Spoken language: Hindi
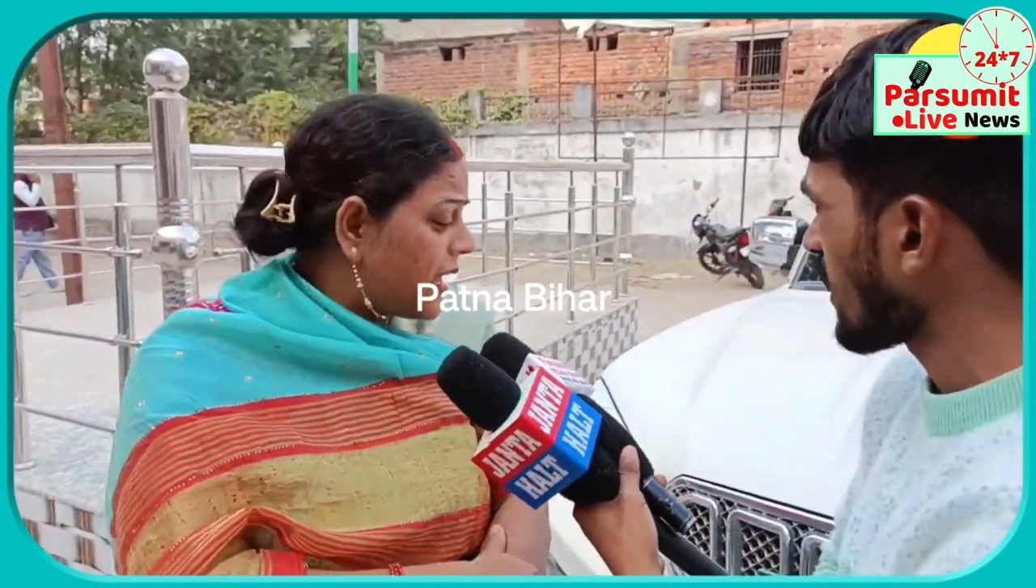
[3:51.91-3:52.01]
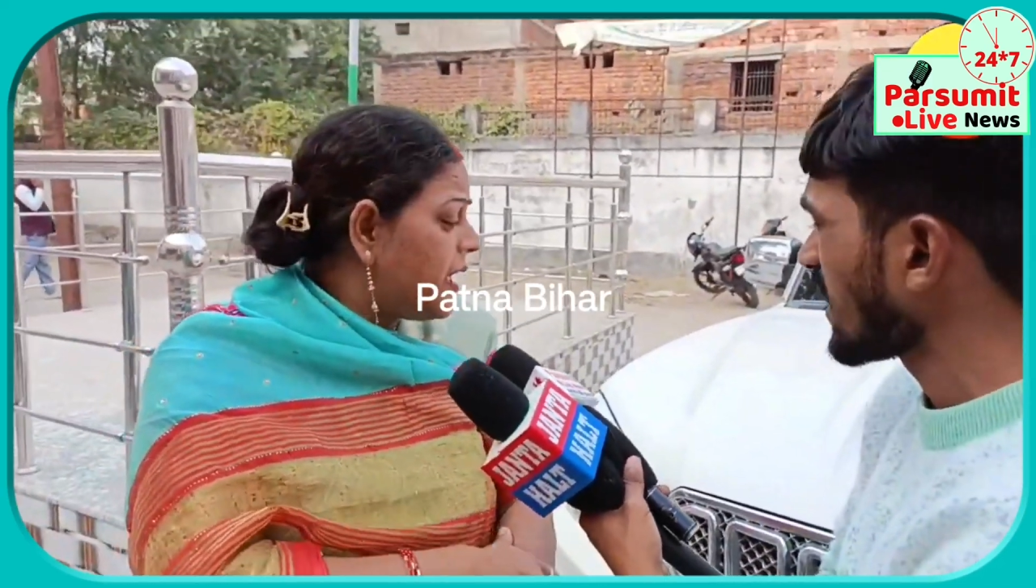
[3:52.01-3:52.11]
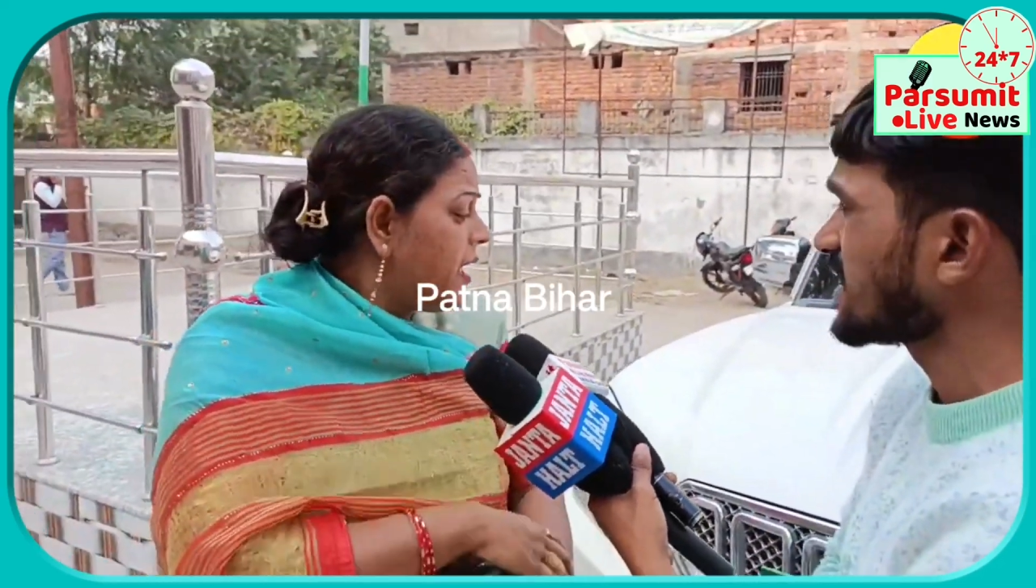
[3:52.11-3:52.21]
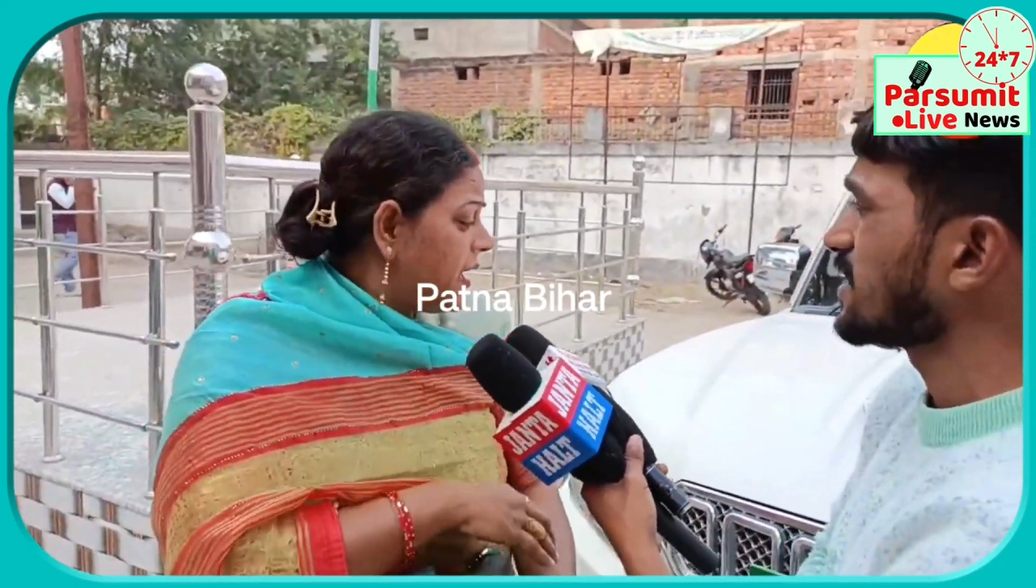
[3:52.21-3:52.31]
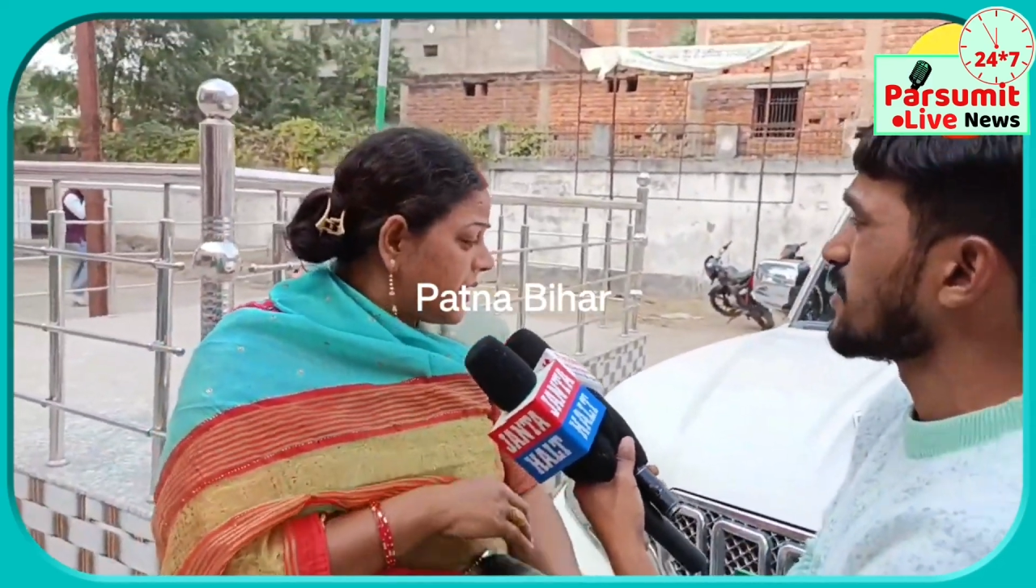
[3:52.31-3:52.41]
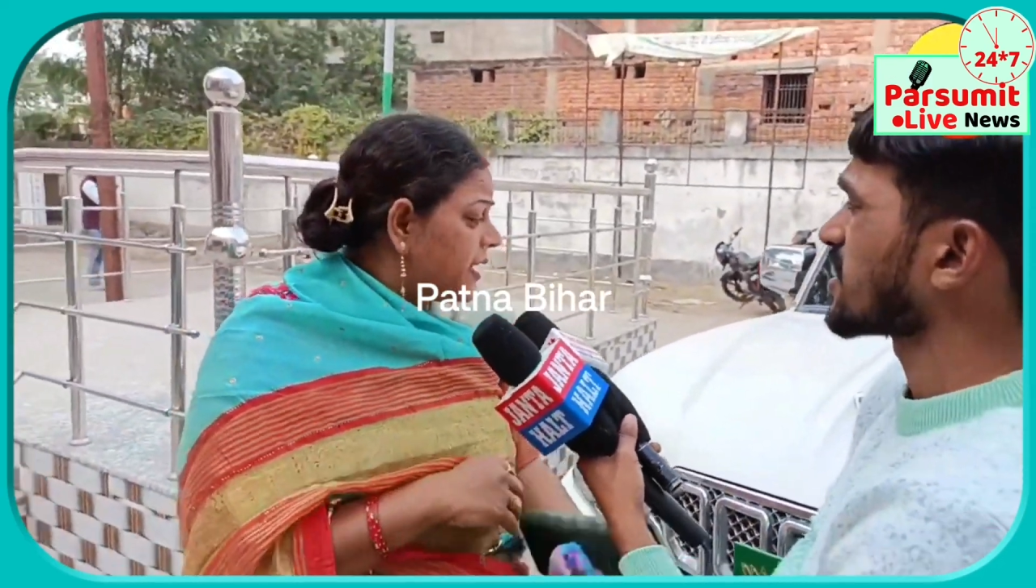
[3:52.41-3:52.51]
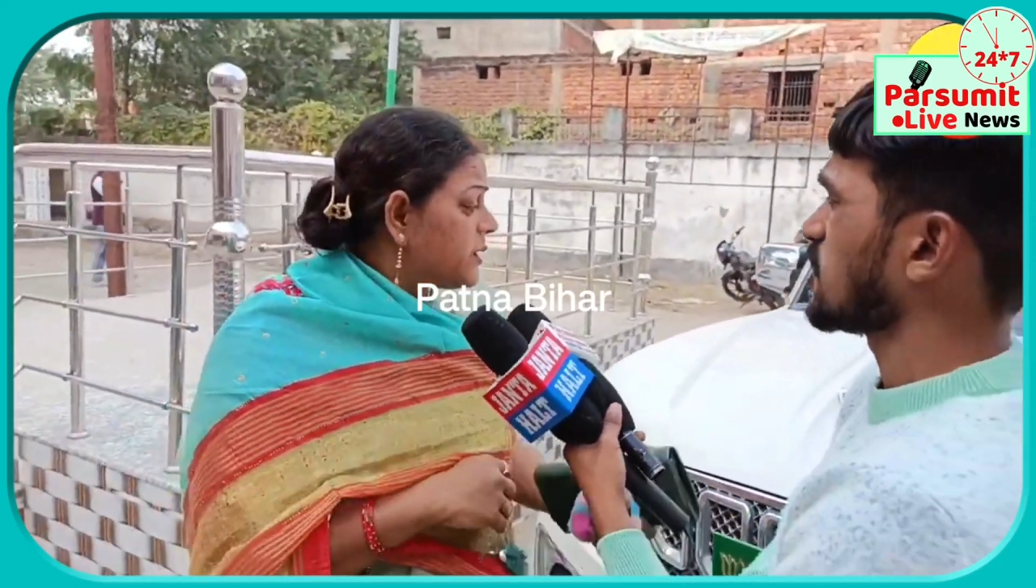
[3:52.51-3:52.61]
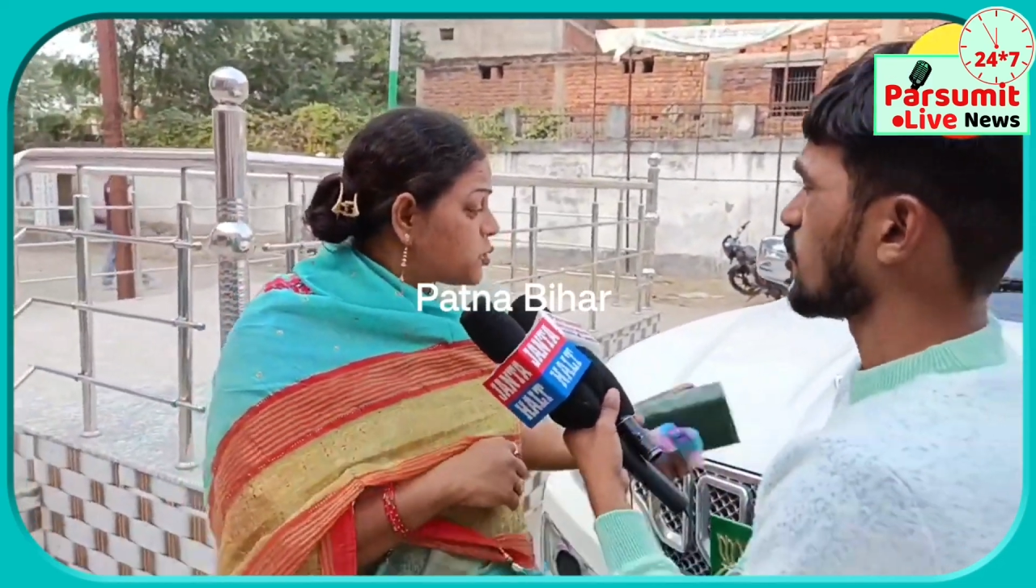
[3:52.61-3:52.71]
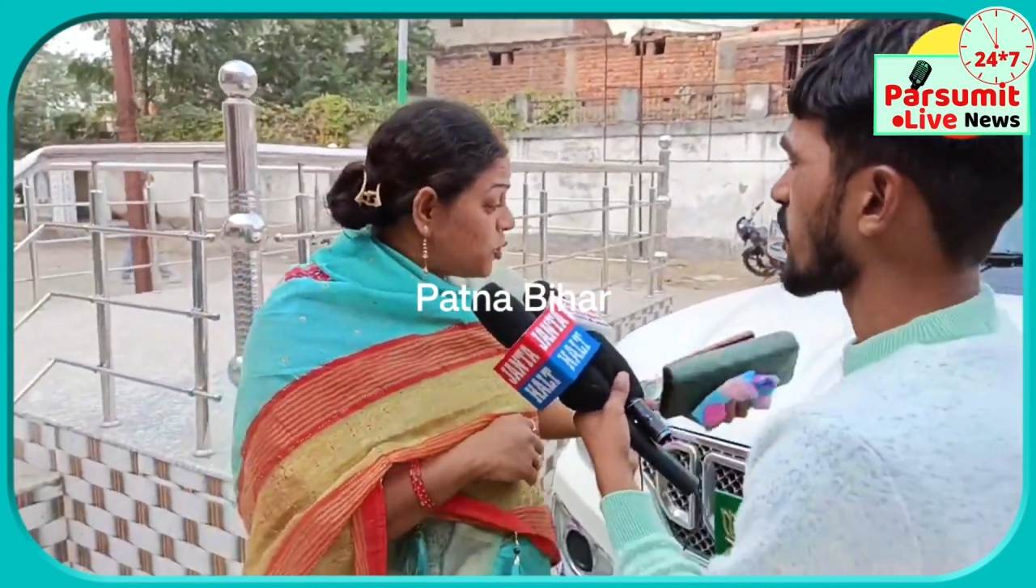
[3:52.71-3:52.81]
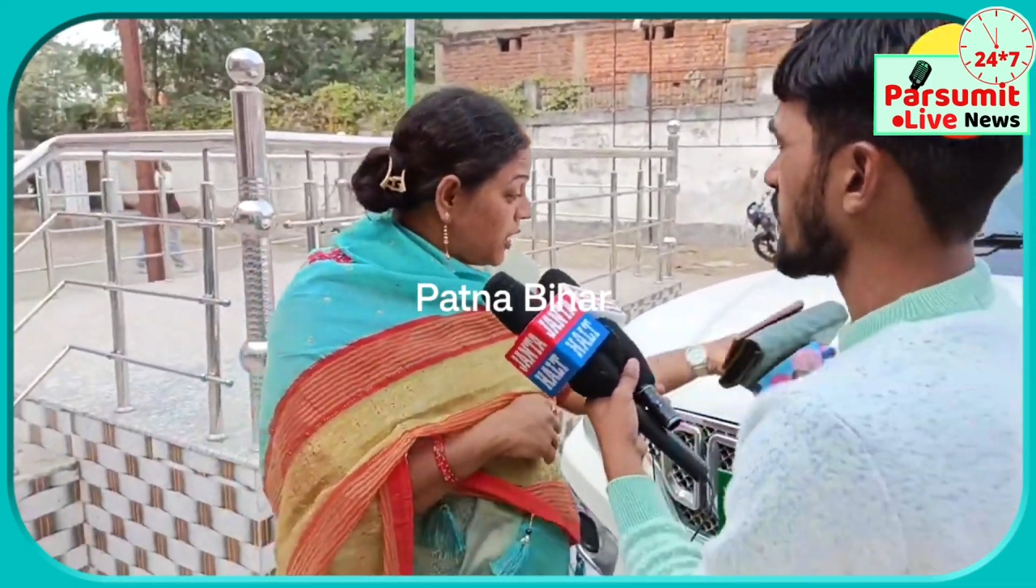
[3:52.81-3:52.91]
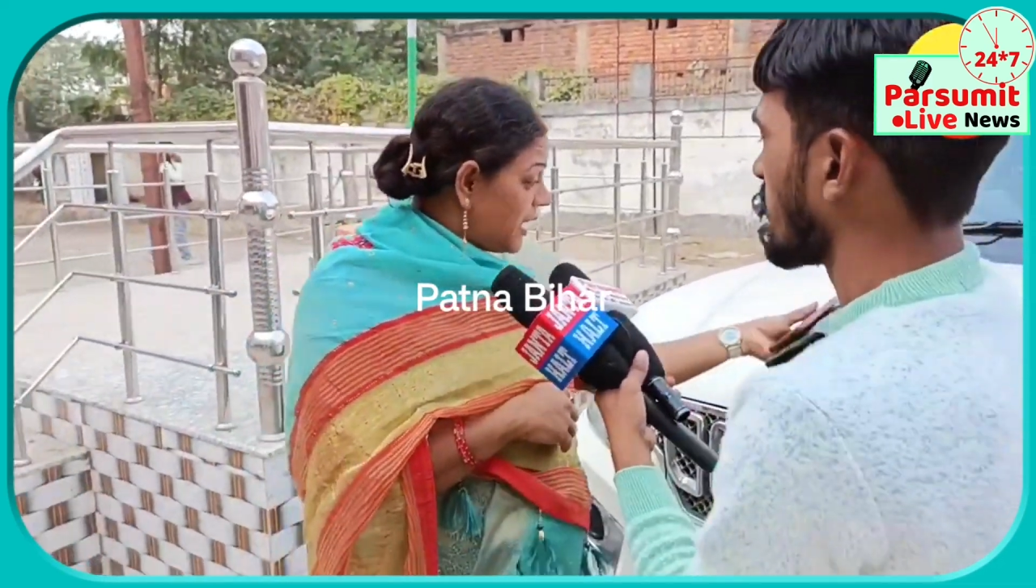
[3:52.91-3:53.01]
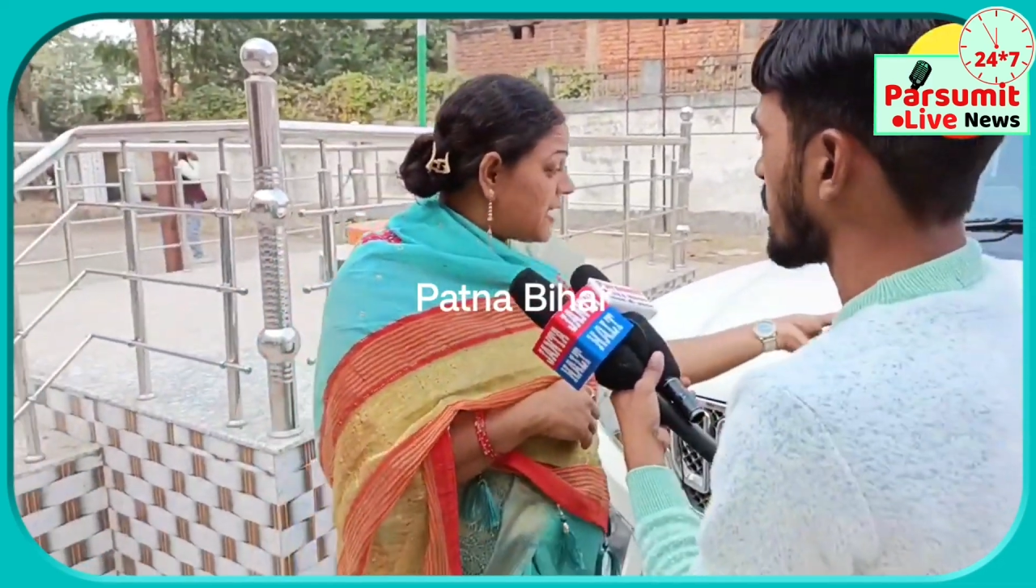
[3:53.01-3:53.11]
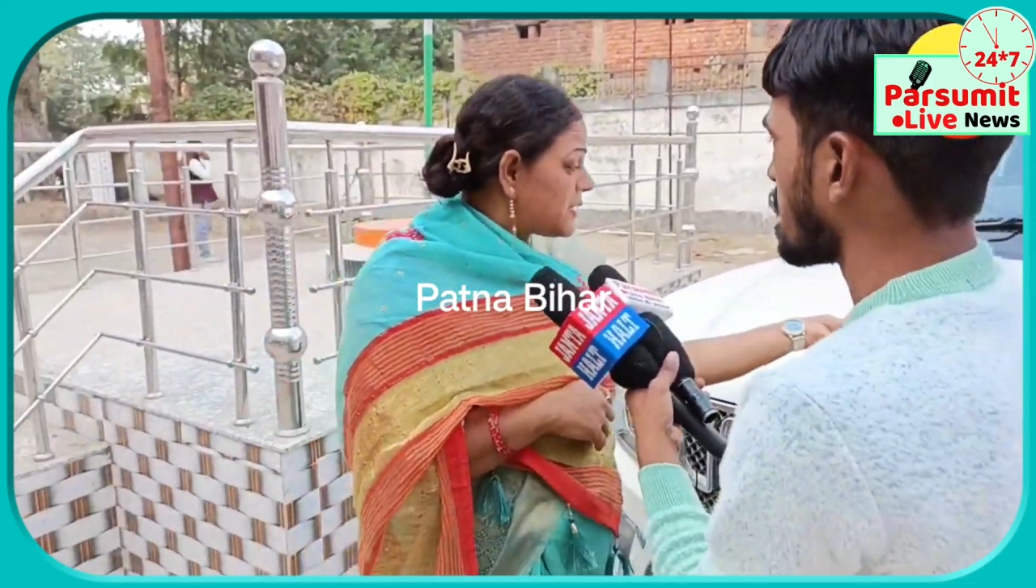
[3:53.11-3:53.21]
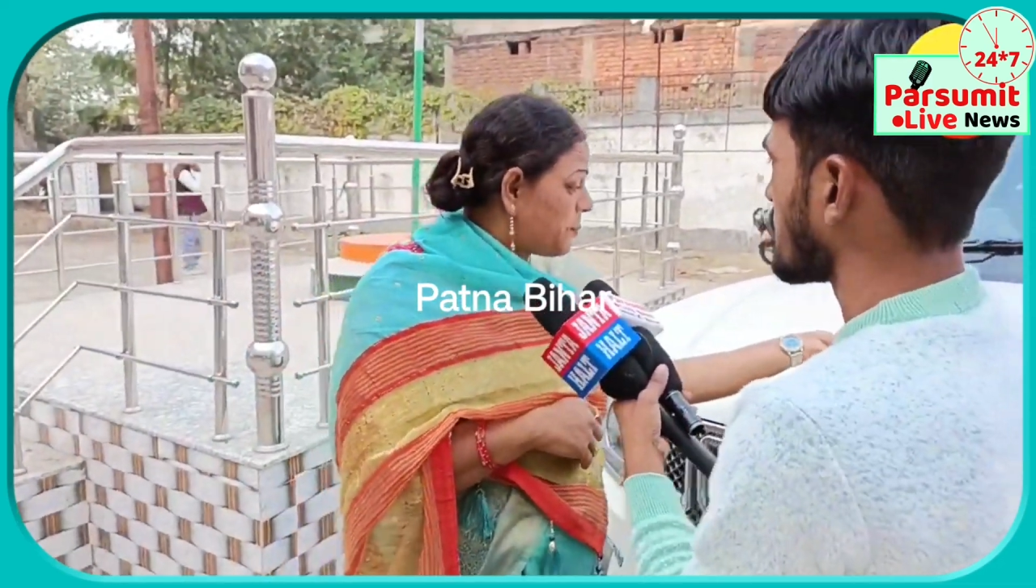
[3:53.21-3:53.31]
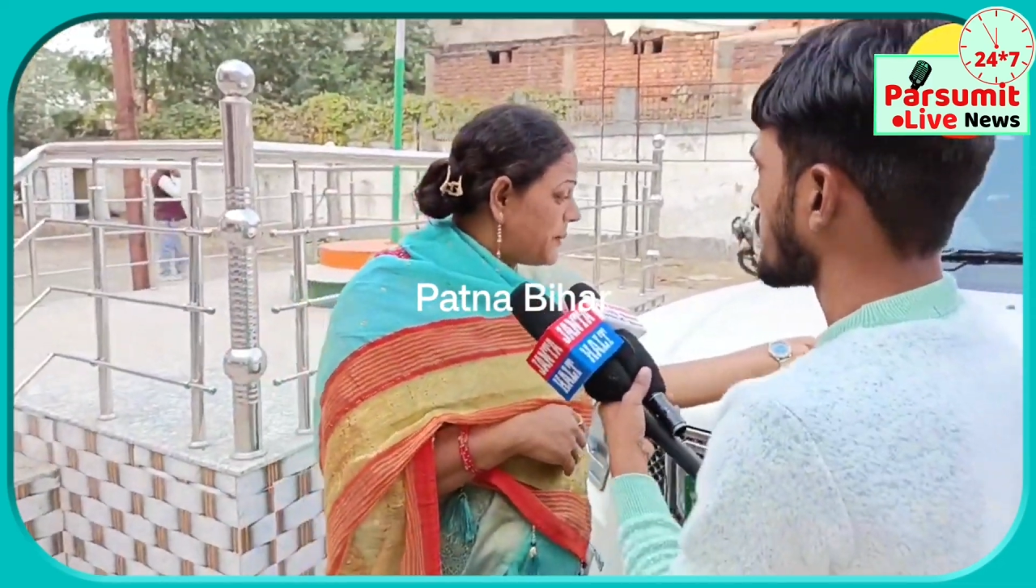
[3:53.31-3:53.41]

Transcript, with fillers: पिटारा सुनिए